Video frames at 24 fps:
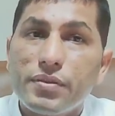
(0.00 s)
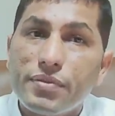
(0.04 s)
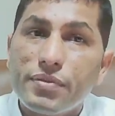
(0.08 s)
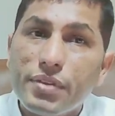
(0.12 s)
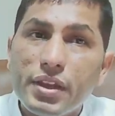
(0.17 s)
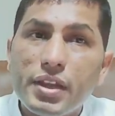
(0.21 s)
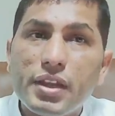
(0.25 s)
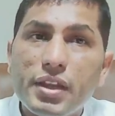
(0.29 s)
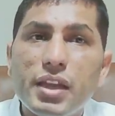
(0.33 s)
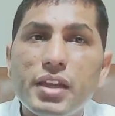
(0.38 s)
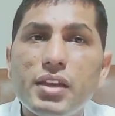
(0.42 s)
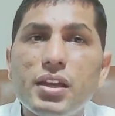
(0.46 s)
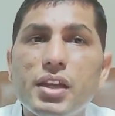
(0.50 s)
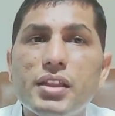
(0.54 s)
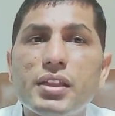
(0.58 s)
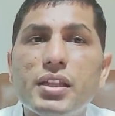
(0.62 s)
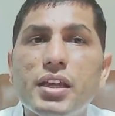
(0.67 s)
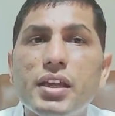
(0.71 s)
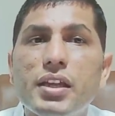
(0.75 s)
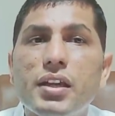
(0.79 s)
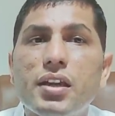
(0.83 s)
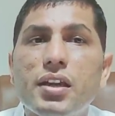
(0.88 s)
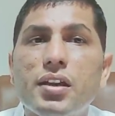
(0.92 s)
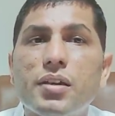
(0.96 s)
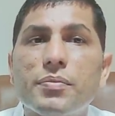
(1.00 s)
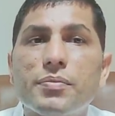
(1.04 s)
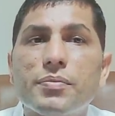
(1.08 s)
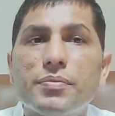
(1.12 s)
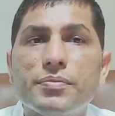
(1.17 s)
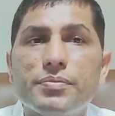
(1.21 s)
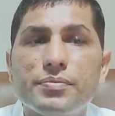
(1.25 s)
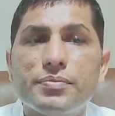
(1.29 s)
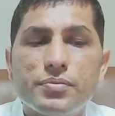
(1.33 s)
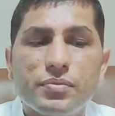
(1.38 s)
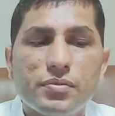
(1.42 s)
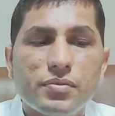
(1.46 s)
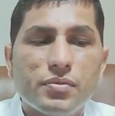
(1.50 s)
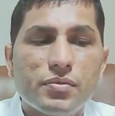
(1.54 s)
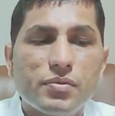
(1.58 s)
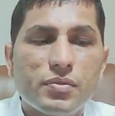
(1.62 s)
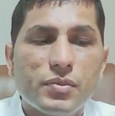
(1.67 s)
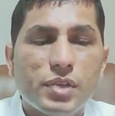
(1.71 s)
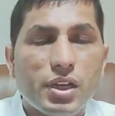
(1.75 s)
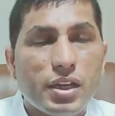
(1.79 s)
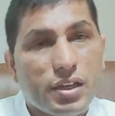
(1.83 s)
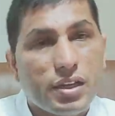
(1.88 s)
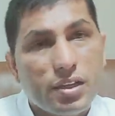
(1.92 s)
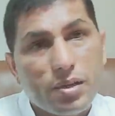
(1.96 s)
फ्री का ही आता है काम
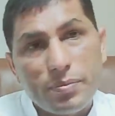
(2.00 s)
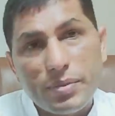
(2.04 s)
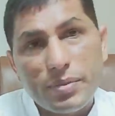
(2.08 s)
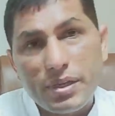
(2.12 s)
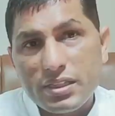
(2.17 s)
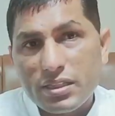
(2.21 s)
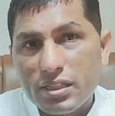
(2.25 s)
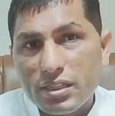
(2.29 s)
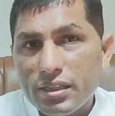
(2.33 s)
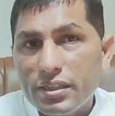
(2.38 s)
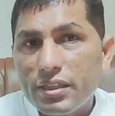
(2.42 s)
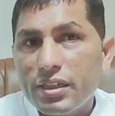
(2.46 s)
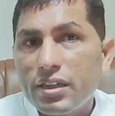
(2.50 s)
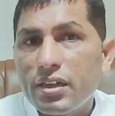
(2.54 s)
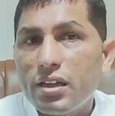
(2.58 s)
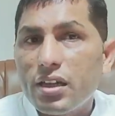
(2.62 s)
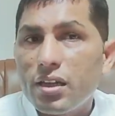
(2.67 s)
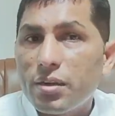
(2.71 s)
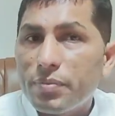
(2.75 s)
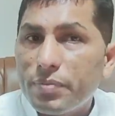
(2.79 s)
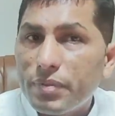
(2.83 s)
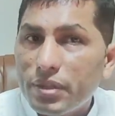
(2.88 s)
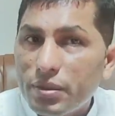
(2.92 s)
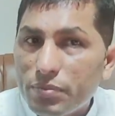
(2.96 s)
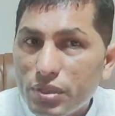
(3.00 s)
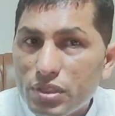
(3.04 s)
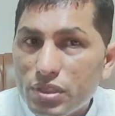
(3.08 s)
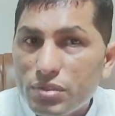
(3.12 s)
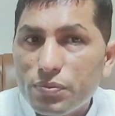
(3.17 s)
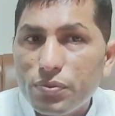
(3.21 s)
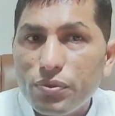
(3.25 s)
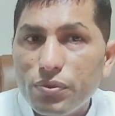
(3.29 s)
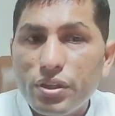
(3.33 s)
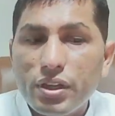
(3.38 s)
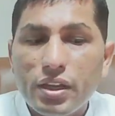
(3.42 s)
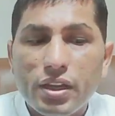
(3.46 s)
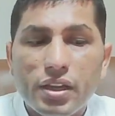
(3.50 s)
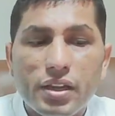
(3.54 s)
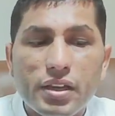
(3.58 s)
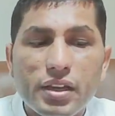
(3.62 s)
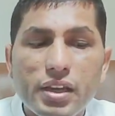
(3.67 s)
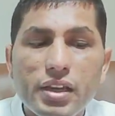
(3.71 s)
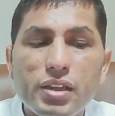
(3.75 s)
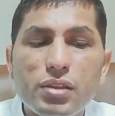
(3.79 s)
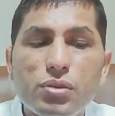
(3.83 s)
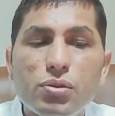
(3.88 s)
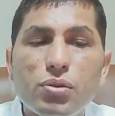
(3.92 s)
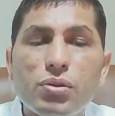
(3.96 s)
लेकिन पैसा देना अपनी मजबूरी है
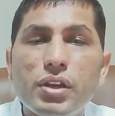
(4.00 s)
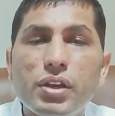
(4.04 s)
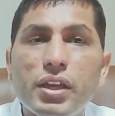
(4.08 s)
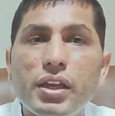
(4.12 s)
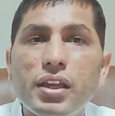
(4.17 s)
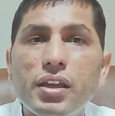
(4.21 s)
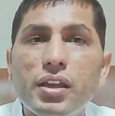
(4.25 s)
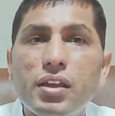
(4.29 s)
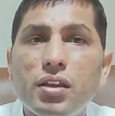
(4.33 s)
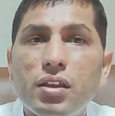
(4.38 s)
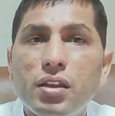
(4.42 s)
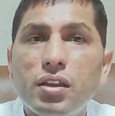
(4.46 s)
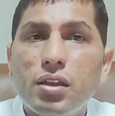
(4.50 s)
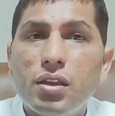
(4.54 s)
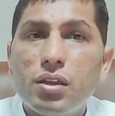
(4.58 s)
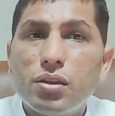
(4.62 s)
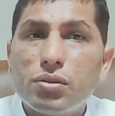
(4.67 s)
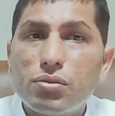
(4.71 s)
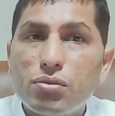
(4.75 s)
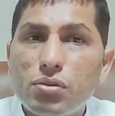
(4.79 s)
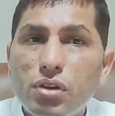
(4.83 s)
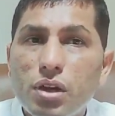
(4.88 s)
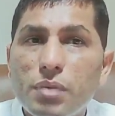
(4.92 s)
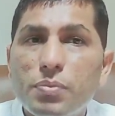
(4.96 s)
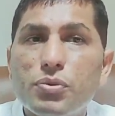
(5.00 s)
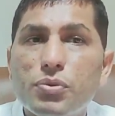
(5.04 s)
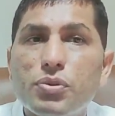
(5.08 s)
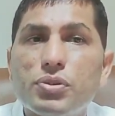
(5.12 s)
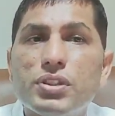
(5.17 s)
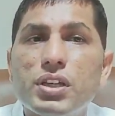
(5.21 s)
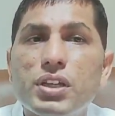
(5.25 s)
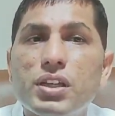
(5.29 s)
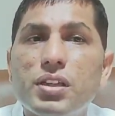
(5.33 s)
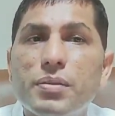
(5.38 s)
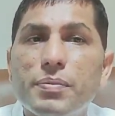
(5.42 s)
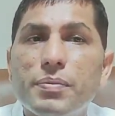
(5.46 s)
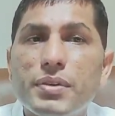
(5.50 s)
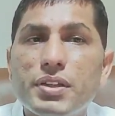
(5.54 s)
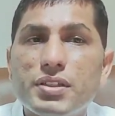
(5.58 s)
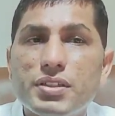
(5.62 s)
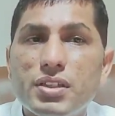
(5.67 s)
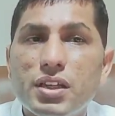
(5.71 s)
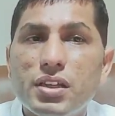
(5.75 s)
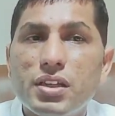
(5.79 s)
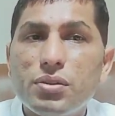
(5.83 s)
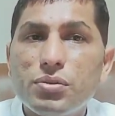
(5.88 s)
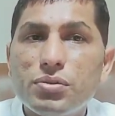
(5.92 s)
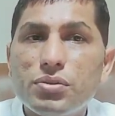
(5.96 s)
नहीं दोगे तो आपको ज्यादा
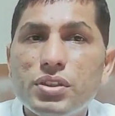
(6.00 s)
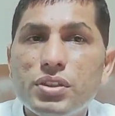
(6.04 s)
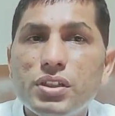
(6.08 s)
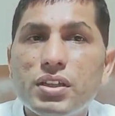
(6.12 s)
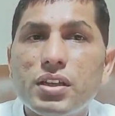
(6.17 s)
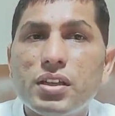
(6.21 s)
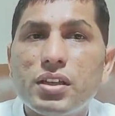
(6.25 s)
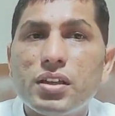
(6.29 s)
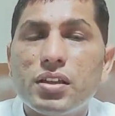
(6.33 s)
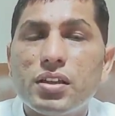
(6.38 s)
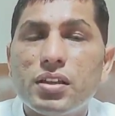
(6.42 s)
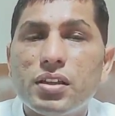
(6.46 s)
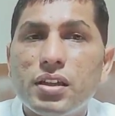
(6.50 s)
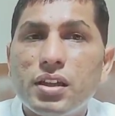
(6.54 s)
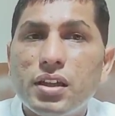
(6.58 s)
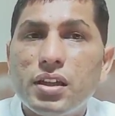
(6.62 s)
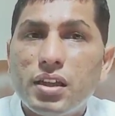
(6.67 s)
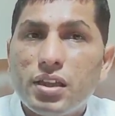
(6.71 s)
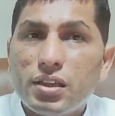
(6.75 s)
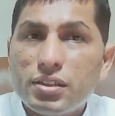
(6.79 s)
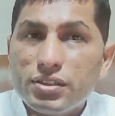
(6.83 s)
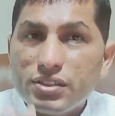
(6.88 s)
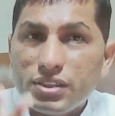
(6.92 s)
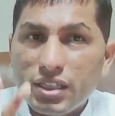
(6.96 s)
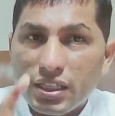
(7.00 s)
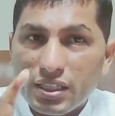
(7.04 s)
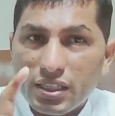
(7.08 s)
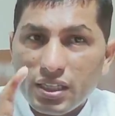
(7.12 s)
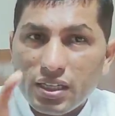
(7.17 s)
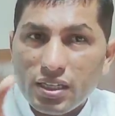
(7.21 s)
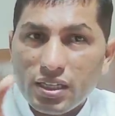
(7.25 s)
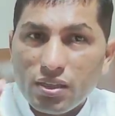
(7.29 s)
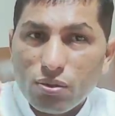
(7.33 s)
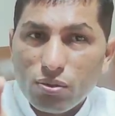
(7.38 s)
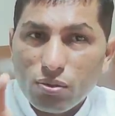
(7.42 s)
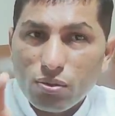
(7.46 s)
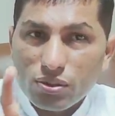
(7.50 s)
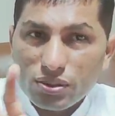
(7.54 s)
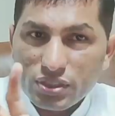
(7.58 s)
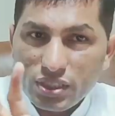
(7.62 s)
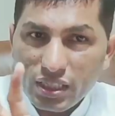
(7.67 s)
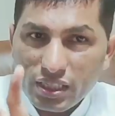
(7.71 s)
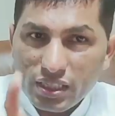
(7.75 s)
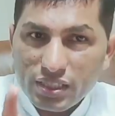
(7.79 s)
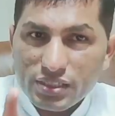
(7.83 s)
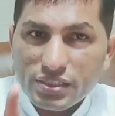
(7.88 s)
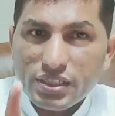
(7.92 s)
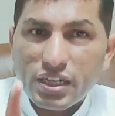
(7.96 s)
परेशानी होती है ज़्यादा लोग
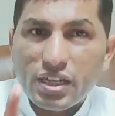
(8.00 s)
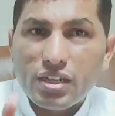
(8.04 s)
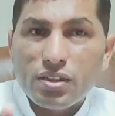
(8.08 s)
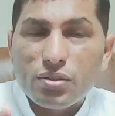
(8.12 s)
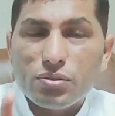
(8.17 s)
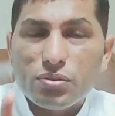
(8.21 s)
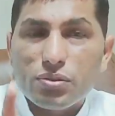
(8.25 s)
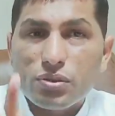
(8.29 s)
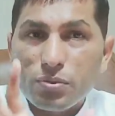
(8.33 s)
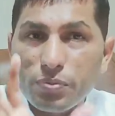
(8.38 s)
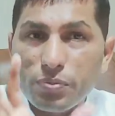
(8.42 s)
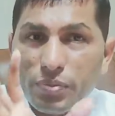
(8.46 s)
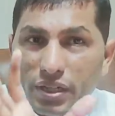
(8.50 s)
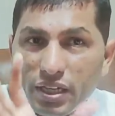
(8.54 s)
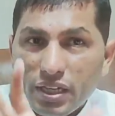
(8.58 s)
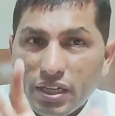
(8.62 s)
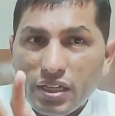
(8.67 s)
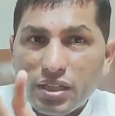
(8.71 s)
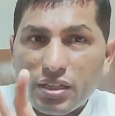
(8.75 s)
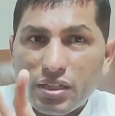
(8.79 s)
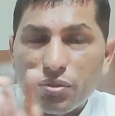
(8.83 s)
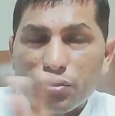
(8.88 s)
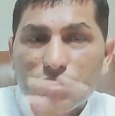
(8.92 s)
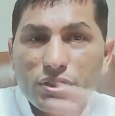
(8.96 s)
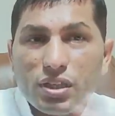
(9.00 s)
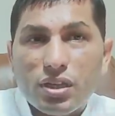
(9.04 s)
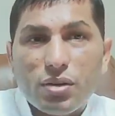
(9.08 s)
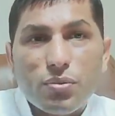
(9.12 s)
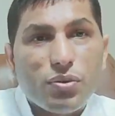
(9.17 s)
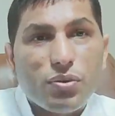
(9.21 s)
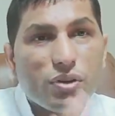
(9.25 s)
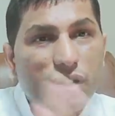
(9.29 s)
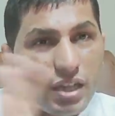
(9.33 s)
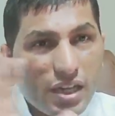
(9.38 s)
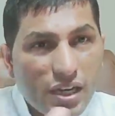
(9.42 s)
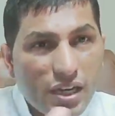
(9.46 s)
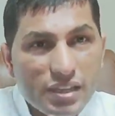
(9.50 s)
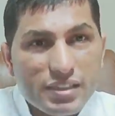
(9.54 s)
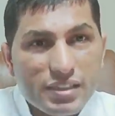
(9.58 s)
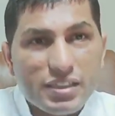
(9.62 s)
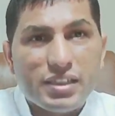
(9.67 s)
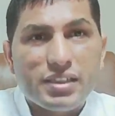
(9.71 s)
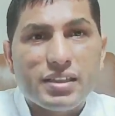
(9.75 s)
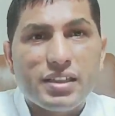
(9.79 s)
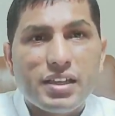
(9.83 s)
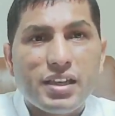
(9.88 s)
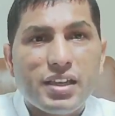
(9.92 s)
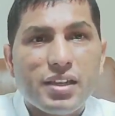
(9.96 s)
ज़्यादा सियाने होते हैं पढ़े लिखे होते हैं वो यहाँ आ
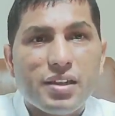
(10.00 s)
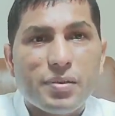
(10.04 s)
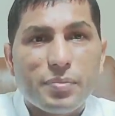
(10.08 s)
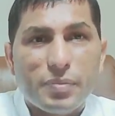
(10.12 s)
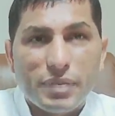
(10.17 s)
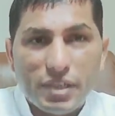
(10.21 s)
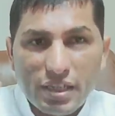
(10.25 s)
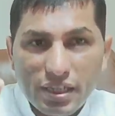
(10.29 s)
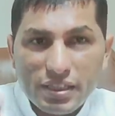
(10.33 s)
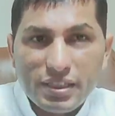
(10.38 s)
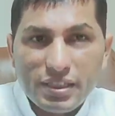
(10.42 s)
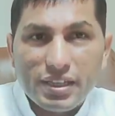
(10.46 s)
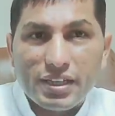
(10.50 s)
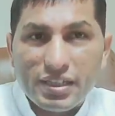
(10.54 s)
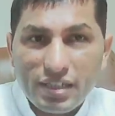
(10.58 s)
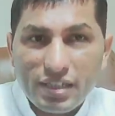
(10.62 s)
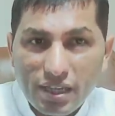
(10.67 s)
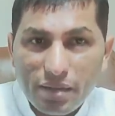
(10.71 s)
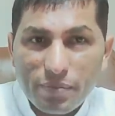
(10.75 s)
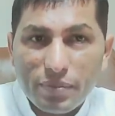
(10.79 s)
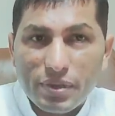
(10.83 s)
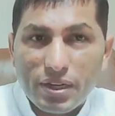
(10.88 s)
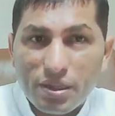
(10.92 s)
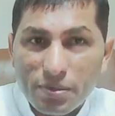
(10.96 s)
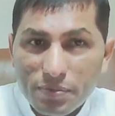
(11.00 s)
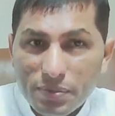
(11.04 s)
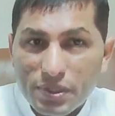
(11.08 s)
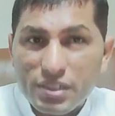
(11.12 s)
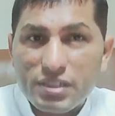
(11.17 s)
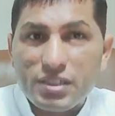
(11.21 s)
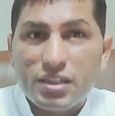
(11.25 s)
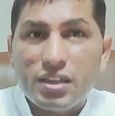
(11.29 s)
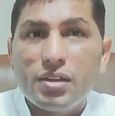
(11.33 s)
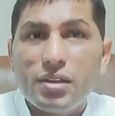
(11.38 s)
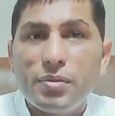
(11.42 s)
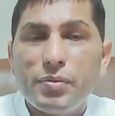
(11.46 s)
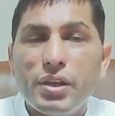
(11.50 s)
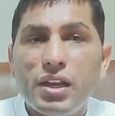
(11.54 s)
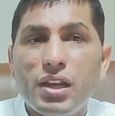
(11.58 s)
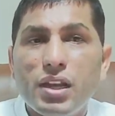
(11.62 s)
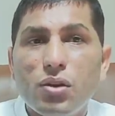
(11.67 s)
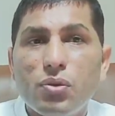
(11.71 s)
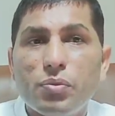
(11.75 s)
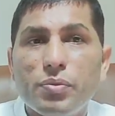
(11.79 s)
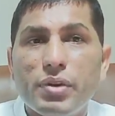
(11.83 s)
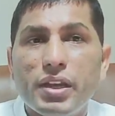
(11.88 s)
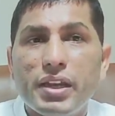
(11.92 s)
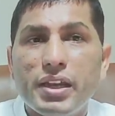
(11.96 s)
जाते हैं मैंने देखा है मैंने पर्सनली मिला
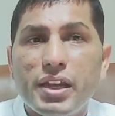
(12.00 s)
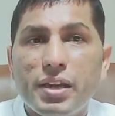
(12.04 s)
हूं मैं